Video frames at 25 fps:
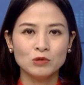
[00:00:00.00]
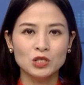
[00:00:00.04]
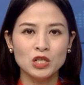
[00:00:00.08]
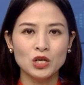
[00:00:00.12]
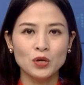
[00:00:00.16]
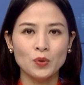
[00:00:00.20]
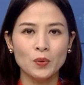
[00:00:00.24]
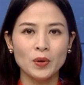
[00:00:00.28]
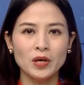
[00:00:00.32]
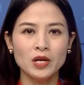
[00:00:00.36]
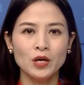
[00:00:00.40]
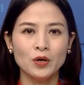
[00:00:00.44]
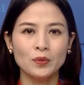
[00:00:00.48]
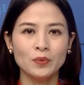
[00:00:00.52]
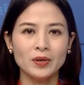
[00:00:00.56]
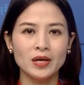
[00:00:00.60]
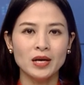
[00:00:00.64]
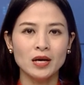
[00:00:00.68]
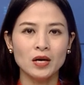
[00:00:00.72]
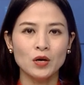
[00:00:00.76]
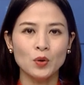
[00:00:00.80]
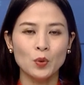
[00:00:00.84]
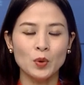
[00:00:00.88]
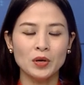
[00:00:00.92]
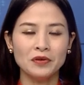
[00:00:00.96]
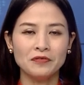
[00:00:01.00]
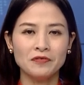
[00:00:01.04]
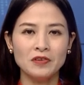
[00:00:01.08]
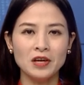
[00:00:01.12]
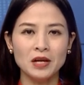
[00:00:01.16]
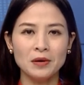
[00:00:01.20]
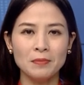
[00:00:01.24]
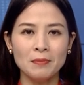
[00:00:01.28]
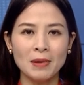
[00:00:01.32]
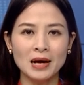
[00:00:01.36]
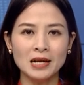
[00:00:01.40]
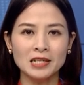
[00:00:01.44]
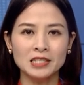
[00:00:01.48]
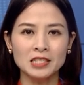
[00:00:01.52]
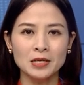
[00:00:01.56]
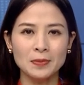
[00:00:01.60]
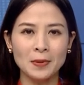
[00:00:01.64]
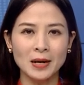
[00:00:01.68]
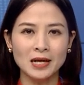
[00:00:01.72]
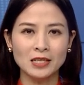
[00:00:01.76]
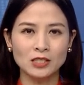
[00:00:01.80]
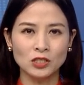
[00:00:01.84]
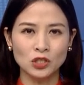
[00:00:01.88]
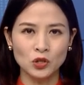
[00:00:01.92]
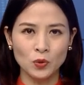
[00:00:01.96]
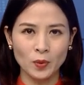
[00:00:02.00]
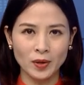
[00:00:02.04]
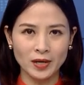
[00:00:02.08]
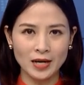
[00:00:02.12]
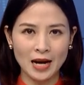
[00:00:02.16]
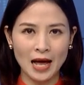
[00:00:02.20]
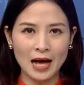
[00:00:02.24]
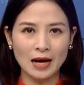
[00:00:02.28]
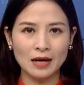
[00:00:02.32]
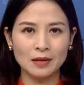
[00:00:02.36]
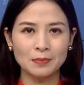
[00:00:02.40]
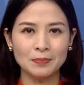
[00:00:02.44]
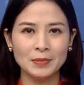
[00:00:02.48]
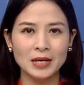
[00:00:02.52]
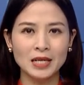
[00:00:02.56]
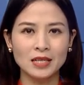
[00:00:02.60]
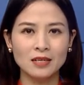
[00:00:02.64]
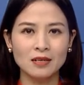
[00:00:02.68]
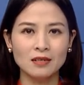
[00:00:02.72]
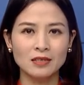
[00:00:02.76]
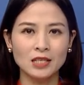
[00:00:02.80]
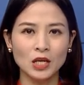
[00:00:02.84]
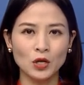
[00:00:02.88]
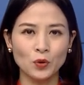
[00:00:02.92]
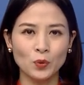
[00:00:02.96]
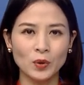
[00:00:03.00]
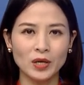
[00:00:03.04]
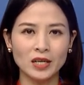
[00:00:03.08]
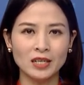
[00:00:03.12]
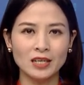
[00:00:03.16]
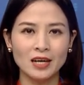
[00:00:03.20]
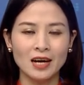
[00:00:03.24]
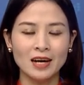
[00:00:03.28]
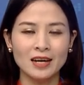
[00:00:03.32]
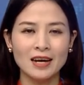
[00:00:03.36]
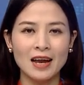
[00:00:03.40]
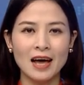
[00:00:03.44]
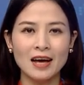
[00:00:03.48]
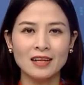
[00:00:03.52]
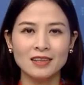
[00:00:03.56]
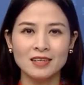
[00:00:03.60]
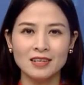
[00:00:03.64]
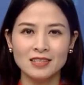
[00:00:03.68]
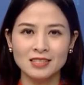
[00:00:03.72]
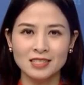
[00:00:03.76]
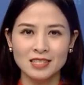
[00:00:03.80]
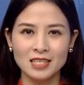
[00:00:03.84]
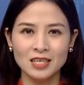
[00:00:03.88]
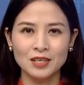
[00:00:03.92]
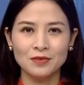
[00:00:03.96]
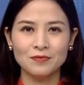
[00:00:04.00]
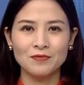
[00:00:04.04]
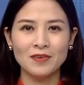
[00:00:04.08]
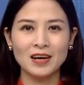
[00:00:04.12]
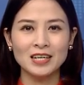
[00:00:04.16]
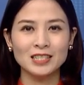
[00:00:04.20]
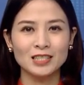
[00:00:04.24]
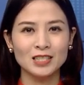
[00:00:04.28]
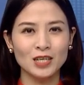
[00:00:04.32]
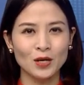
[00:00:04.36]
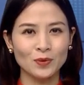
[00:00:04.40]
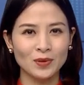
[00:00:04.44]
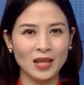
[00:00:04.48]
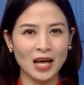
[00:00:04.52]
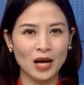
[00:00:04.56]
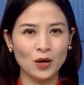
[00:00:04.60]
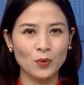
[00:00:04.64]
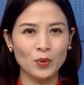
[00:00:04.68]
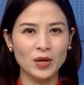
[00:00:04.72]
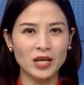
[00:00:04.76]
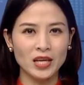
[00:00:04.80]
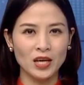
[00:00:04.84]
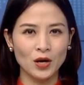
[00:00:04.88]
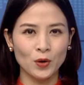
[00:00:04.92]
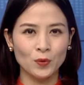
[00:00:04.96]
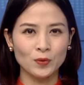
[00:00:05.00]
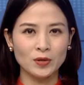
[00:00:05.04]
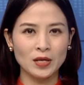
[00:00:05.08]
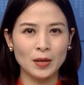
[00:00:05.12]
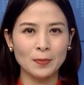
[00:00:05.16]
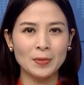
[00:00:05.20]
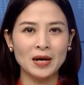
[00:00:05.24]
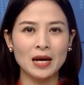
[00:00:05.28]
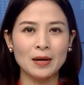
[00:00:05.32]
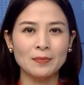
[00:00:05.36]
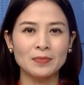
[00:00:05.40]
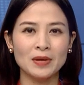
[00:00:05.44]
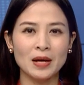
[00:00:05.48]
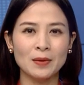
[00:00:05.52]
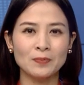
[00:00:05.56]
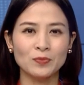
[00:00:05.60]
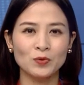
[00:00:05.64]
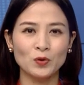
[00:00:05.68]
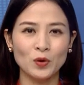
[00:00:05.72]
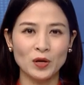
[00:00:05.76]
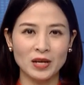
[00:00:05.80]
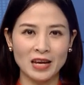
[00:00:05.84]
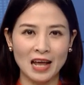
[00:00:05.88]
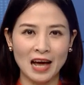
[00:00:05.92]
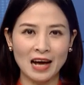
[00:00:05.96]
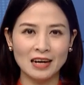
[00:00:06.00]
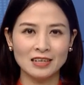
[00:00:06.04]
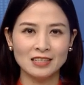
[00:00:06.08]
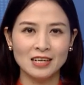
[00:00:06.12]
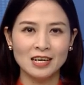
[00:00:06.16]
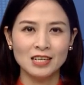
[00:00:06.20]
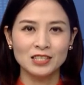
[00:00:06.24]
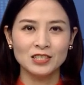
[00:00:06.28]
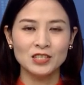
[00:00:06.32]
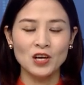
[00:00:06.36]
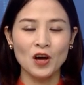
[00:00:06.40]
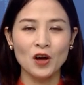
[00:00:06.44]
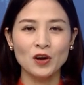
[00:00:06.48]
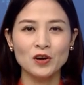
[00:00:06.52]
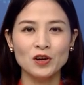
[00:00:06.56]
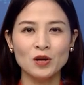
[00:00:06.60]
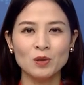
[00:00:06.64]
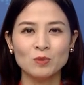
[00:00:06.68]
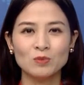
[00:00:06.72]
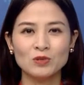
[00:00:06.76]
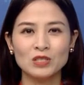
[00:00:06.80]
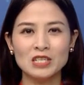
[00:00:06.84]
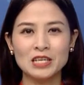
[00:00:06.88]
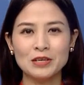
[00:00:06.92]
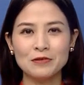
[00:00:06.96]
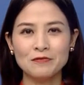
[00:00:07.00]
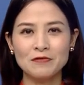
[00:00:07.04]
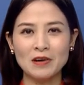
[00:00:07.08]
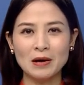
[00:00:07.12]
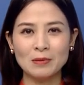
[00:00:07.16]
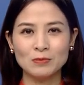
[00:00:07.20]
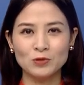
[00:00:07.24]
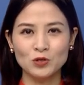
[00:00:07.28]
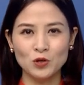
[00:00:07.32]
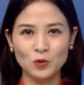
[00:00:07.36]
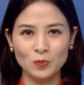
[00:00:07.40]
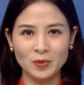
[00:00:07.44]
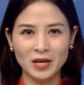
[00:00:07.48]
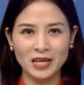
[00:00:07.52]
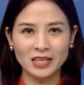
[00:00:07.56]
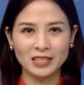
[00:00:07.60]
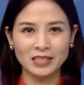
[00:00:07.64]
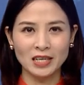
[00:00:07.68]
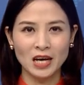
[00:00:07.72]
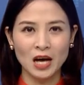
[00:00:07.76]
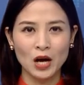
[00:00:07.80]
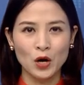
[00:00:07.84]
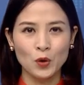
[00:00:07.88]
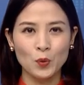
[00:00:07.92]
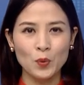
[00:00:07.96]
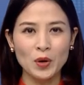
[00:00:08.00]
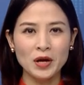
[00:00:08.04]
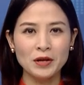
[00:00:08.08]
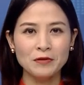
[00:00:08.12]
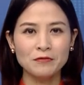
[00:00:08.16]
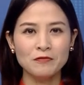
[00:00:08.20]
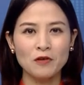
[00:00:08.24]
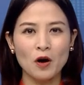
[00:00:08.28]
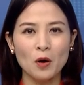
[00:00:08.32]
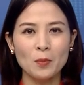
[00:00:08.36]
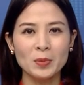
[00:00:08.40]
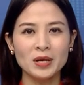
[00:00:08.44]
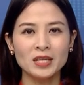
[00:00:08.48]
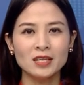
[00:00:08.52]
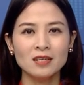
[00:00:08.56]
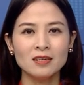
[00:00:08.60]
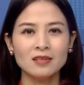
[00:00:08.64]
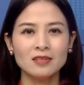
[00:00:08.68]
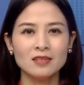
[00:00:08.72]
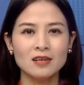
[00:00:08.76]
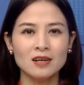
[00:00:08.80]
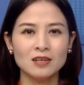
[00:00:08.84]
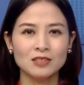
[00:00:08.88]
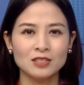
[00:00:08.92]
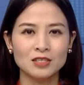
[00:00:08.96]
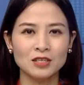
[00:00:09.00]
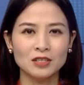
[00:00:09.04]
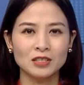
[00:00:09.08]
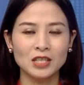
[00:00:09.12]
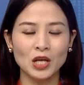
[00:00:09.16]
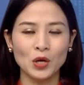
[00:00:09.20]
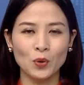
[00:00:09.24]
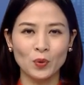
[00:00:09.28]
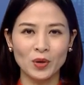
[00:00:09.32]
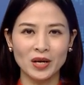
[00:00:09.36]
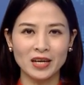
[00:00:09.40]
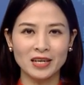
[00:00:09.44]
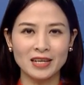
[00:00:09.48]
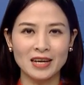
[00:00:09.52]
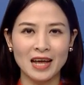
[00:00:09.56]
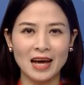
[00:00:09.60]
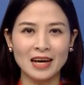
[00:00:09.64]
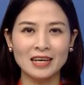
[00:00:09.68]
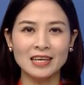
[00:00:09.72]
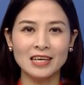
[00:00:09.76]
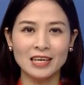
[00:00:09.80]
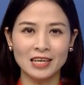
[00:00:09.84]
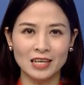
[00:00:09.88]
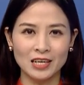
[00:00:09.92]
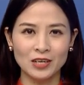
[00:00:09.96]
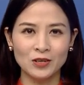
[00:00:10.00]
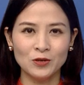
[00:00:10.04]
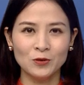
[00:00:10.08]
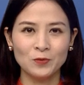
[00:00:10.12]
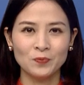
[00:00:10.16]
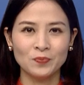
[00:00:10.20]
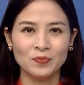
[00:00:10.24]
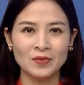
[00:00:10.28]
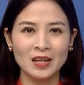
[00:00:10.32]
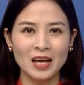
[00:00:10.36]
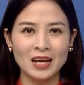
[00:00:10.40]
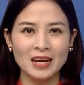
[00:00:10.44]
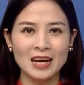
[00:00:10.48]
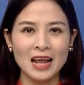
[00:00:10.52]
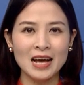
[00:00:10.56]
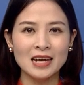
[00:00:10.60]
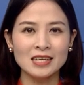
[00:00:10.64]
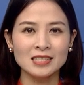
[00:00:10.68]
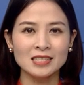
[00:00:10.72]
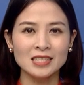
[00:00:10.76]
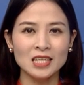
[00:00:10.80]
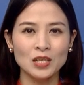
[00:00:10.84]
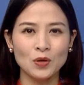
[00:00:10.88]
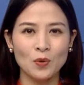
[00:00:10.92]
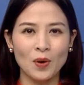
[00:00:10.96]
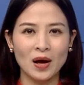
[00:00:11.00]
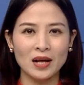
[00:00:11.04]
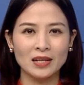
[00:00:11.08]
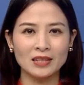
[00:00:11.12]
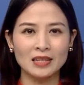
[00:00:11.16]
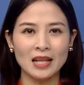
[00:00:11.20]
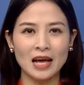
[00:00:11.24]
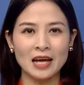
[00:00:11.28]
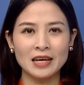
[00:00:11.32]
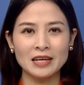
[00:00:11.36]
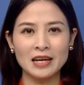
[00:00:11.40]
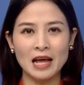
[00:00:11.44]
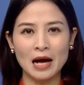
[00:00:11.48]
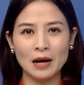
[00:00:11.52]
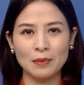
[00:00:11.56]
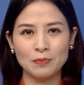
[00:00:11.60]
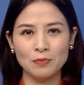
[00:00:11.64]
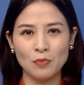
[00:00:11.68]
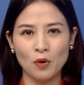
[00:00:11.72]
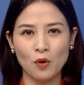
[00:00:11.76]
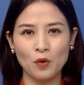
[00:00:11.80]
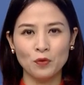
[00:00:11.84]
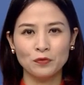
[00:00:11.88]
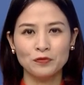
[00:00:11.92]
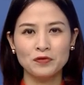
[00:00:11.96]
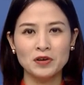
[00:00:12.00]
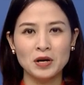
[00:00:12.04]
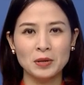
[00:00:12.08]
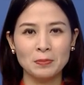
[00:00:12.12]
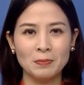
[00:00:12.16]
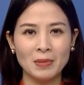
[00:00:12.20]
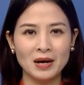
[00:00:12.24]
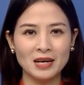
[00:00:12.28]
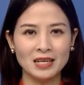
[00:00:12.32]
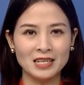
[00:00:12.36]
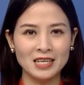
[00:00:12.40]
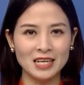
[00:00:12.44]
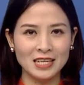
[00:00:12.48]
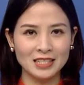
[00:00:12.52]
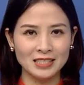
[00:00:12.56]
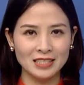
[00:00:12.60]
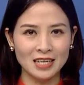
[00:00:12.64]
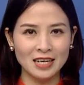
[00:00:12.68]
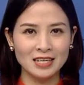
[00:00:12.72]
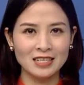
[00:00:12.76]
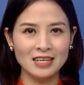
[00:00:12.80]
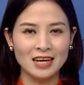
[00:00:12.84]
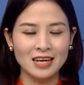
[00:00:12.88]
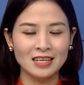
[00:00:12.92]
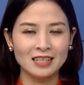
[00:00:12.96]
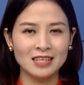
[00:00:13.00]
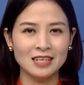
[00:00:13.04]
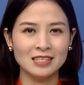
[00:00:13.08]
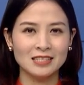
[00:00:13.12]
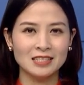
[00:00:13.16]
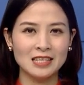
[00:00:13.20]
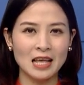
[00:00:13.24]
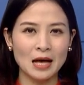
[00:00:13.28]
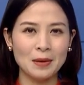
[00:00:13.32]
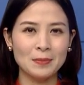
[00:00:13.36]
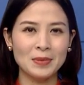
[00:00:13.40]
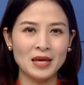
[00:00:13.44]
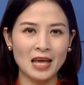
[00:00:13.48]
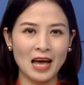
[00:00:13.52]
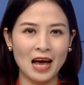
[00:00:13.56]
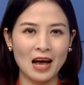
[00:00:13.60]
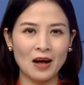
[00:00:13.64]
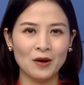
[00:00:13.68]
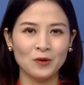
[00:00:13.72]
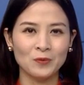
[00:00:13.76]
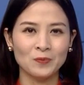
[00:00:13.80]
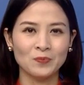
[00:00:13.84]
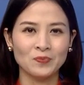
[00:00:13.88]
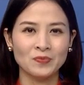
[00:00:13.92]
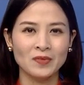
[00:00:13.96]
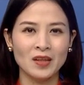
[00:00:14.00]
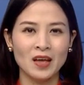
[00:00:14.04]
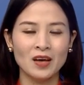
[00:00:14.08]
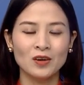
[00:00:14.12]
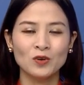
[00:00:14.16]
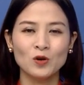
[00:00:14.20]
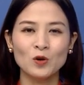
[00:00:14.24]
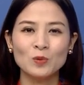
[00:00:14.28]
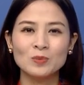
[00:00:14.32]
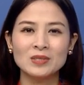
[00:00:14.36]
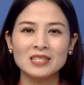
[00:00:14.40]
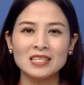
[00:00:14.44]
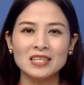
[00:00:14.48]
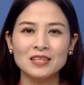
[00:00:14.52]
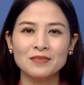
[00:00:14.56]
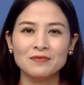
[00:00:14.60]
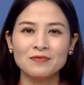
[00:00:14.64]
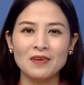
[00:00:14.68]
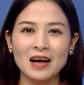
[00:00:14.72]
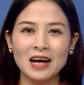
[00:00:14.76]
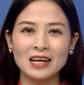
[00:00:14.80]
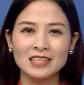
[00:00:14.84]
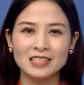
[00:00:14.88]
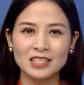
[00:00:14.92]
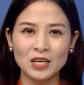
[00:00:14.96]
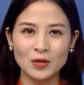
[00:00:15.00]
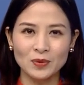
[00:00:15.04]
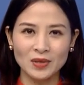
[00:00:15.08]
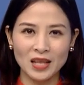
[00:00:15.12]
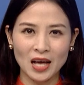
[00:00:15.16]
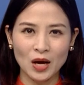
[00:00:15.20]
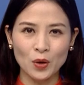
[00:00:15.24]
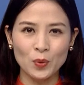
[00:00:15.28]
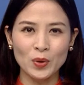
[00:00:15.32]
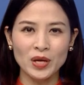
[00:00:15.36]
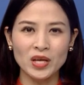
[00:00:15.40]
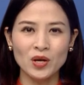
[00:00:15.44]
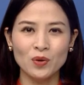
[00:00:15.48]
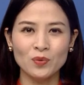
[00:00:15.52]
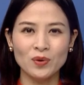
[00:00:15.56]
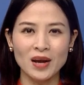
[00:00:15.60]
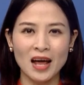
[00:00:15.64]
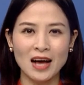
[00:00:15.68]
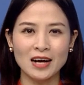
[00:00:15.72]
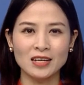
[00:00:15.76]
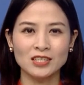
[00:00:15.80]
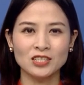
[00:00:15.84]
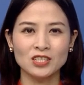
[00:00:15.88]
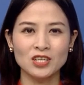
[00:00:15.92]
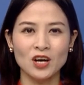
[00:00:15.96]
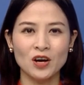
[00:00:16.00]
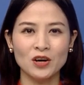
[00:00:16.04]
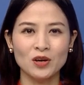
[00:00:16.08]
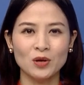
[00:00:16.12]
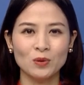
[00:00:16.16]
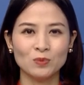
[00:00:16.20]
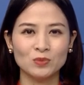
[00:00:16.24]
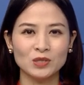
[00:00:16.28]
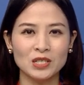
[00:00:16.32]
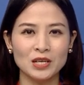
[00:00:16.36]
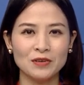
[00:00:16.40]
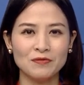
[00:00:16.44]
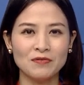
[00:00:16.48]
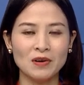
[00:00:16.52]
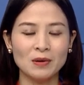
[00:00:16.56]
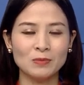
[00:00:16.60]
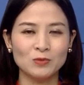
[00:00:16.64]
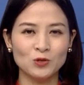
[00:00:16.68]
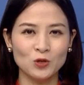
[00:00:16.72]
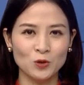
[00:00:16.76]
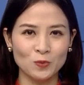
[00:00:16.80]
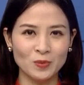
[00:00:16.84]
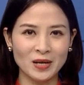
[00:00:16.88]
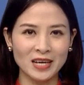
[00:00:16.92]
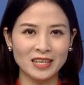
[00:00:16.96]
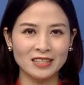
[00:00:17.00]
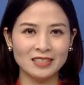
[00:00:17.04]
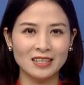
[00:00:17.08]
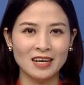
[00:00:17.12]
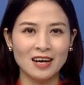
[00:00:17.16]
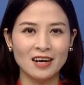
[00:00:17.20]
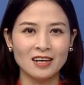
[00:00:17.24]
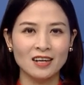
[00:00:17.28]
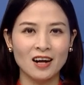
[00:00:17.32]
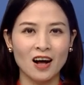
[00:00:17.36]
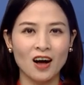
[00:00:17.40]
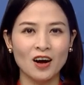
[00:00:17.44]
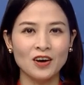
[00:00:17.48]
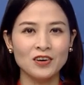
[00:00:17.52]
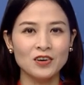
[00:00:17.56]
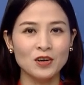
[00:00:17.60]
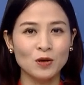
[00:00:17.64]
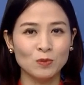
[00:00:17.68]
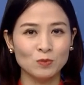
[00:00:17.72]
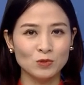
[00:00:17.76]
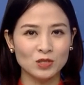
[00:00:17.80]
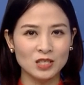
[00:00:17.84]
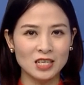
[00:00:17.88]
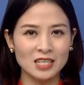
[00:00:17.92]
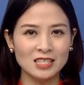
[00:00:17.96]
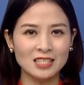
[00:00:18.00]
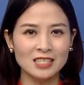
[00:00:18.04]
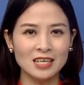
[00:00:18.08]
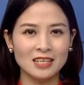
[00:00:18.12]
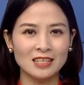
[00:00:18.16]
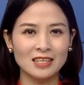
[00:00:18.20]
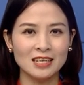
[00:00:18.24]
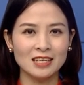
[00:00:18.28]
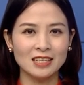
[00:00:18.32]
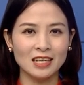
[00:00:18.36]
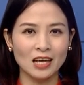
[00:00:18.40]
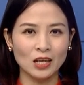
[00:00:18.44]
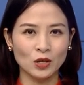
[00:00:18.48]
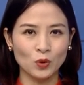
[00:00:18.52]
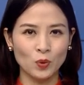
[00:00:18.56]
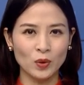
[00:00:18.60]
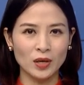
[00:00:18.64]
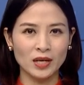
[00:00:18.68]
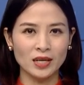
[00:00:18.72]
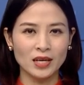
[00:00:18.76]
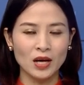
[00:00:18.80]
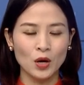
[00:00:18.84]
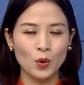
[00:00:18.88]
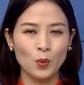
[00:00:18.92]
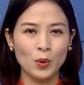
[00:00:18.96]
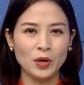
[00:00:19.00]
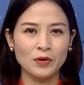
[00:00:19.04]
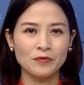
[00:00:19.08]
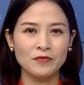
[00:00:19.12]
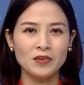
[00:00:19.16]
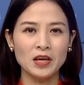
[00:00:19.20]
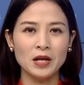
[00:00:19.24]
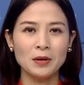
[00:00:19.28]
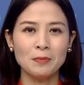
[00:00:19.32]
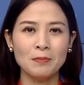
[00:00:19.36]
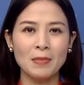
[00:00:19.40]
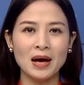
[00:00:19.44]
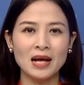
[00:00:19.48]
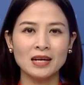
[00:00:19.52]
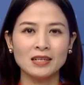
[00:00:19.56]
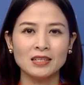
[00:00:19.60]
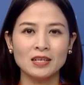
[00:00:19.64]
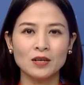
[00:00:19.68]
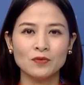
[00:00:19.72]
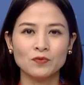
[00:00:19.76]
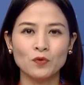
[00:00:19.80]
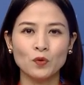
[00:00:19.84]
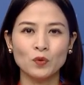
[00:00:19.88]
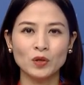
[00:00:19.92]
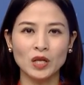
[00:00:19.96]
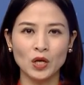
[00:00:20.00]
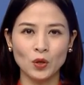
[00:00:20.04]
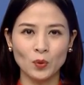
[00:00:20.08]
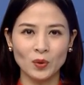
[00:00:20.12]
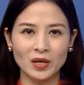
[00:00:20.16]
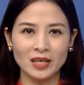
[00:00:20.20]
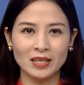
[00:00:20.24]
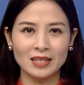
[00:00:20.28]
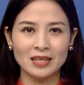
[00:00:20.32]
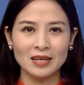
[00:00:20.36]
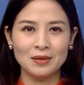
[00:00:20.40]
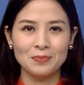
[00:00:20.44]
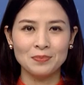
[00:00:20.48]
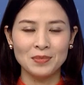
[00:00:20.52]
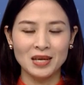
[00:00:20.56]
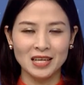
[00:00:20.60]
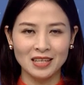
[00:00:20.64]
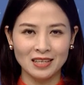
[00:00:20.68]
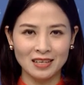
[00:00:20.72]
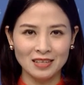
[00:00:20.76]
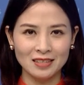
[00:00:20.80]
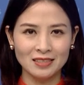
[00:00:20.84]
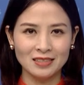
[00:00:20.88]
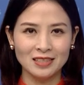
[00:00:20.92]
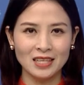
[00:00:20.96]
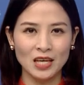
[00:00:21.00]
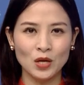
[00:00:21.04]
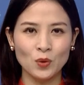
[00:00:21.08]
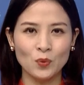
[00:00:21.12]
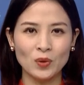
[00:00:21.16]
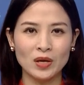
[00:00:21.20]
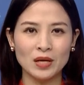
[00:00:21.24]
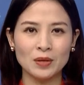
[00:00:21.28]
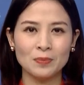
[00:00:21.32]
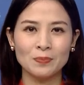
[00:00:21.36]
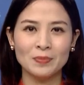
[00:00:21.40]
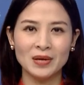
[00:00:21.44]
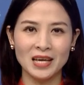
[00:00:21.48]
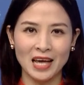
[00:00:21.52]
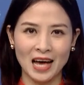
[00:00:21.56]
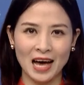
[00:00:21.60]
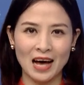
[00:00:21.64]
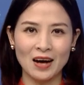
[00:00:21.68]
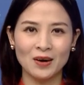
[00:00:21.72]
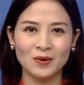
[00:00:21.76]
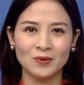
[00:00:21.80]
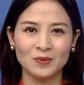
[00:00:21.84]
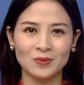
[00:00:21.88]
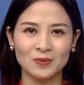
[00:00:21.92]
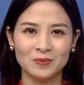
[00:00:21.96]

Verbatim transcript: chí Nguyễn Hữu Nghĩa, Ủy viên Ban chấp hành Trung ương Đảng, Bí thư tỉnh ủy đã tới dự và trao tặng huy hiệu 55 năm tuổi Đảng cho đồng chí Phạm Trung Đỉnh, nguyên Phó Bí thư Thường trực tỉnh ủy đã nghỉ hưu, đang sinh hoạt tại Đảng bộ phường Bần Yên Nhân, thị xã Mỹ Hào. Cùng dự và trao tặng huy hiệu Đảng cho đồng chí Phạm Trung Đỉnh có đồng chí Trần Thị Thanh Thủy, Ủy viên Ban Thường vụ tỉnh ủy, Bí thư thị ủy Mỹ Hào.